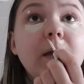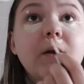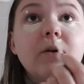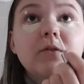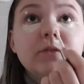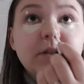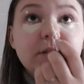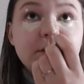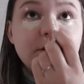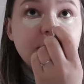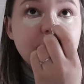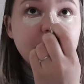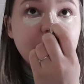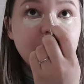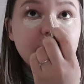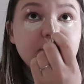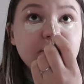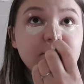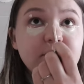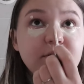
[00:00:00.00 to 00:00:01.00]
o naszej
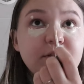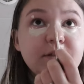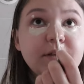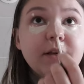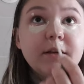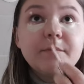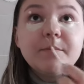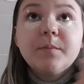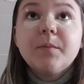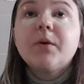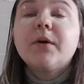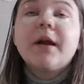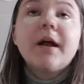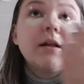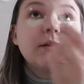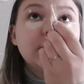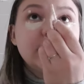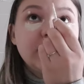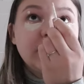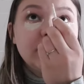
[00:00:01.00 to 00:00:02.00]
tej rutynie
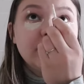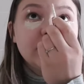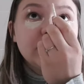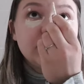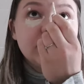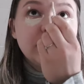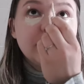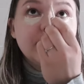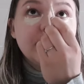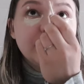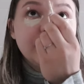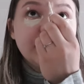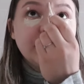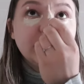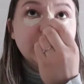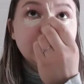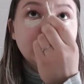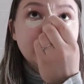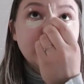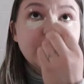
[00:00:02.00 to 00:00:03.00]
porannej, można
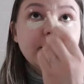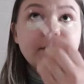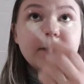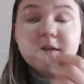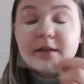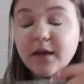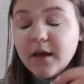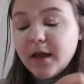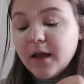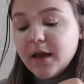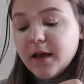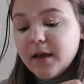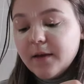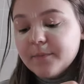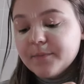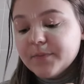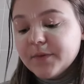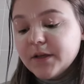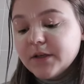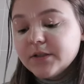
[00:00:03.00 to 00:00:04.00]
powiedzieć nawet.
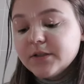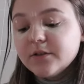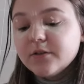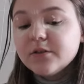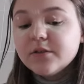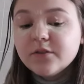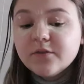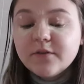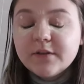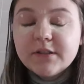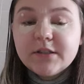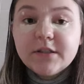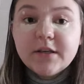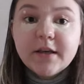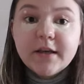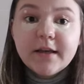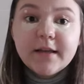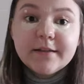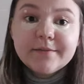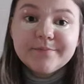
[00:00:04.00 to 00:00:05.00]
Jeśli chodzi o
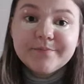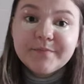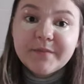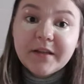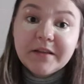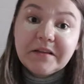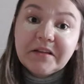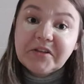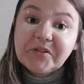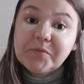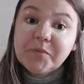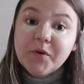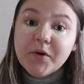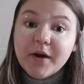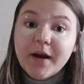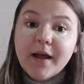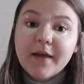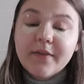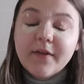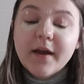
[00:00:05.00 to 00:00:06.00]
właśnie ten nasz
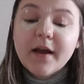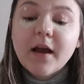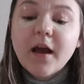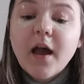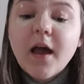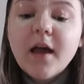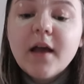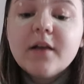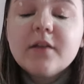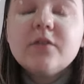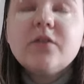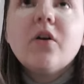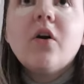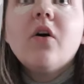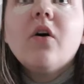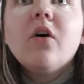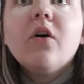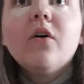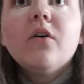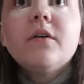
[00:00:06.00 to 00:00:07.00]
poranek,
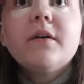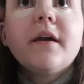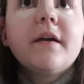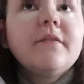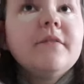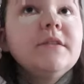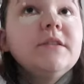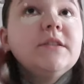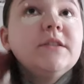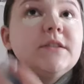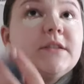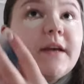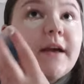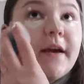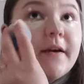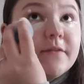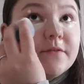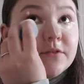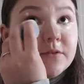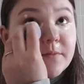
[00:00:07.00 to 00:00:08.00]
to jak
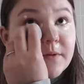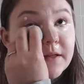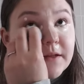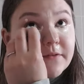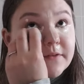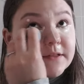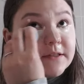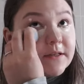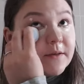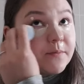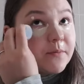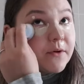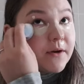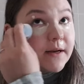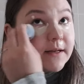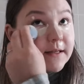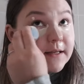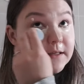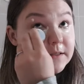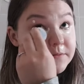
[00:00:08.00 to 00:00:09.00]
widzicie, w sumie nawet nie
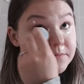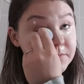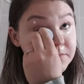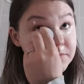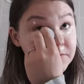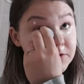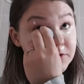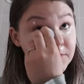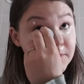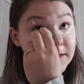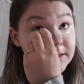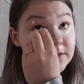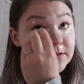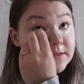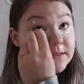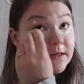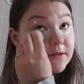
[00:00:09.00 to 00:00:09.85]
poranek, w sumie to